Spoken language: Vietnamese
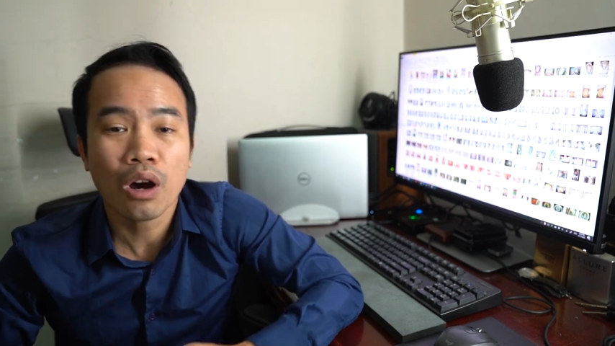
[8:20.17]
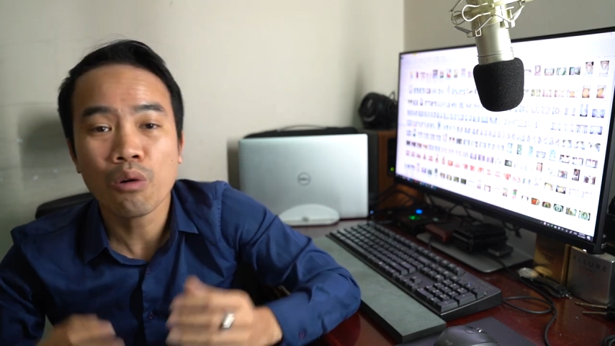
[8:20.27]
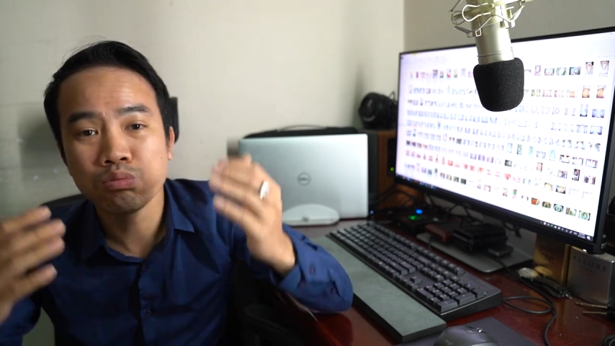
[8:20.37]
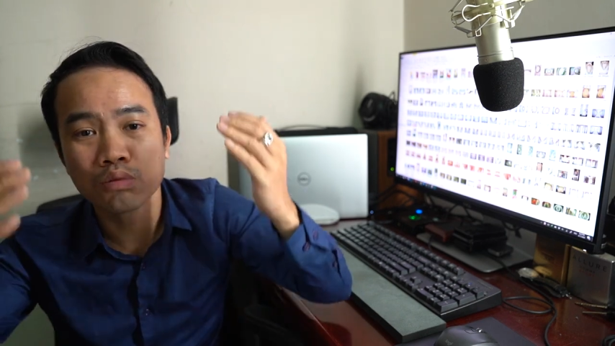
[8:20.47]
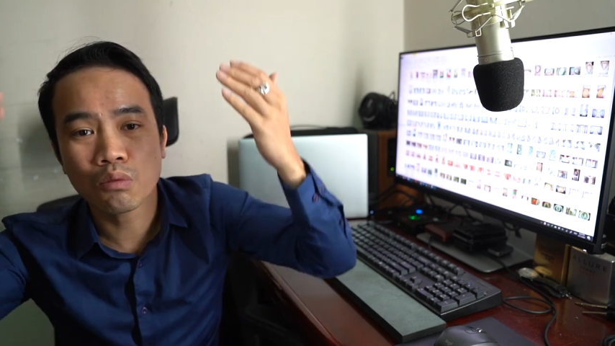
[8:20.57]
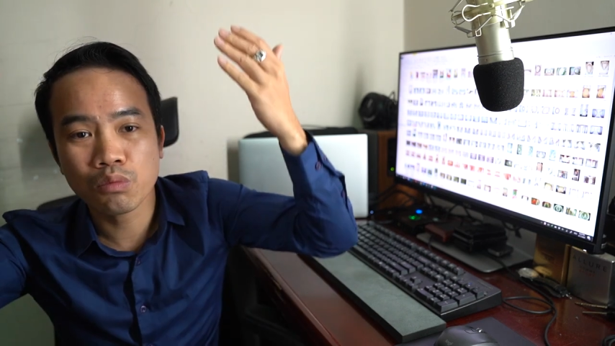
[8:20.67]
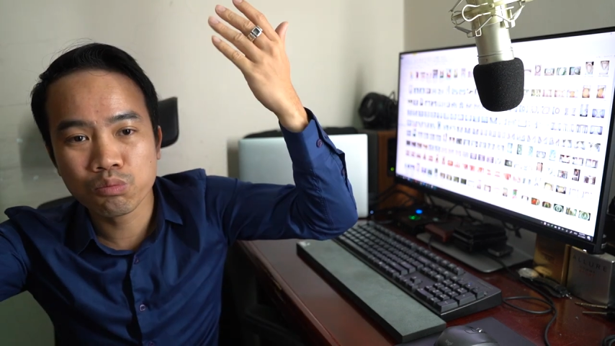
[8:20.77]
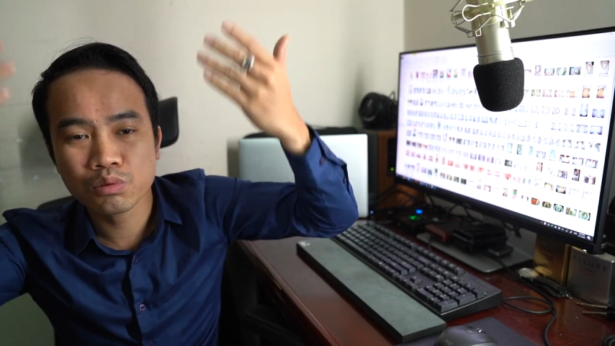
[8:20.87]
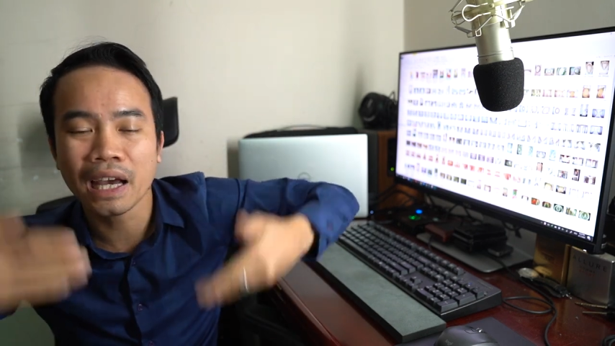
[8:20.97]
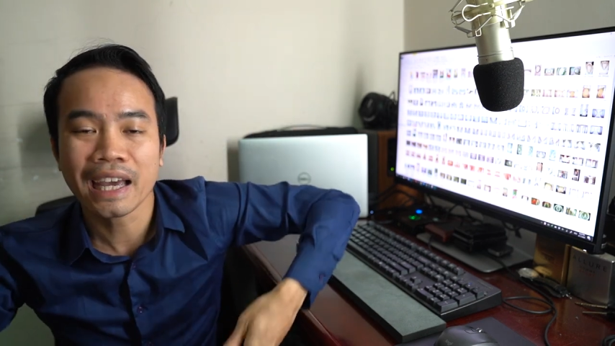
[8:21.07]
nó không không
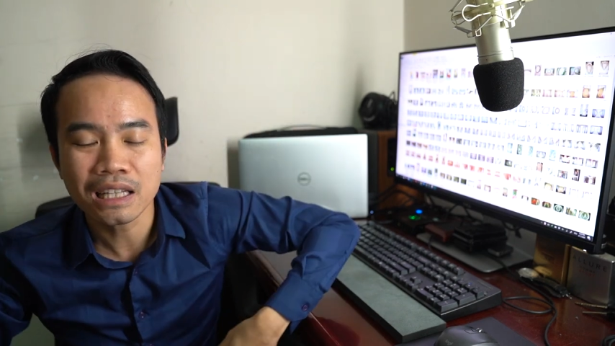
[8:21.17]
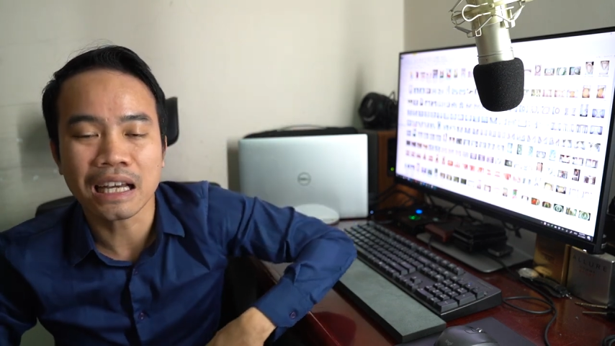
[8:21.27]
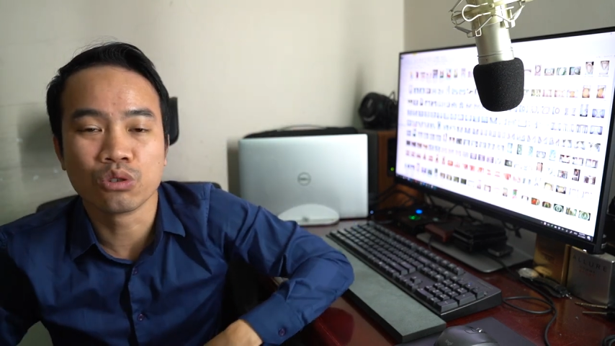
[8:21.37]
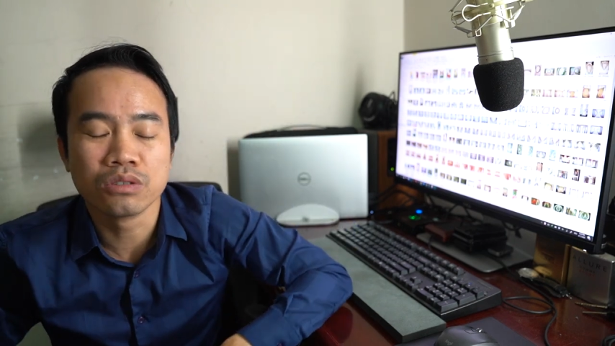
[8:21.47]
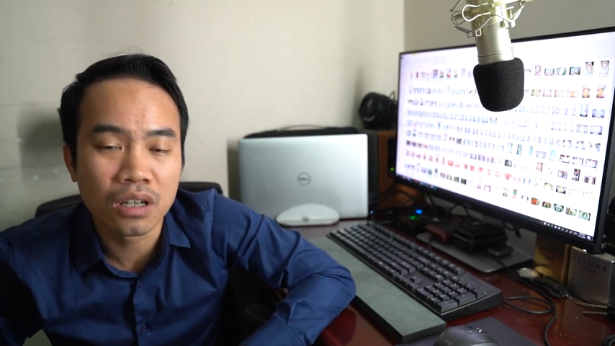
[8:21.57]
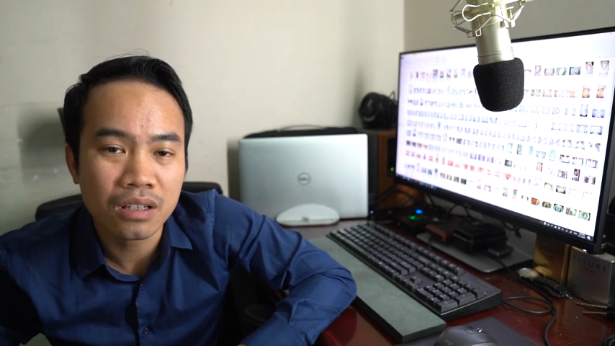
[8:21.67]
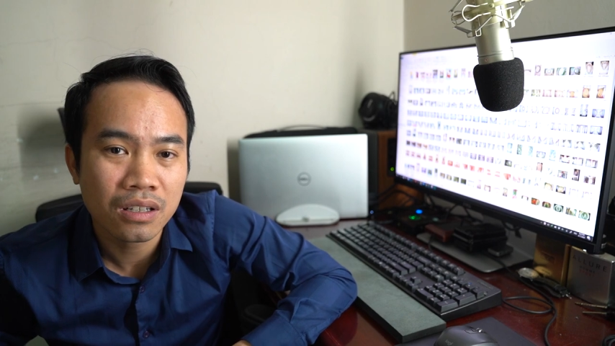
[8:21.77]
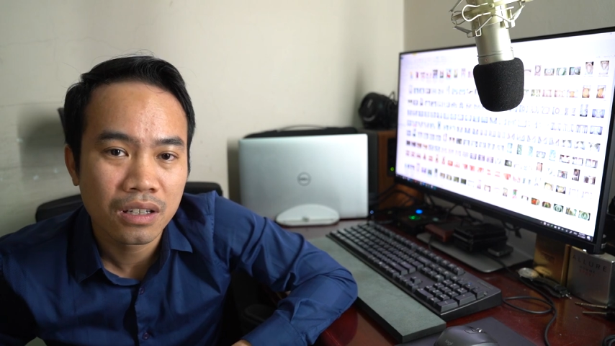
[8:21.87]
không chạy hết cả xuống dưới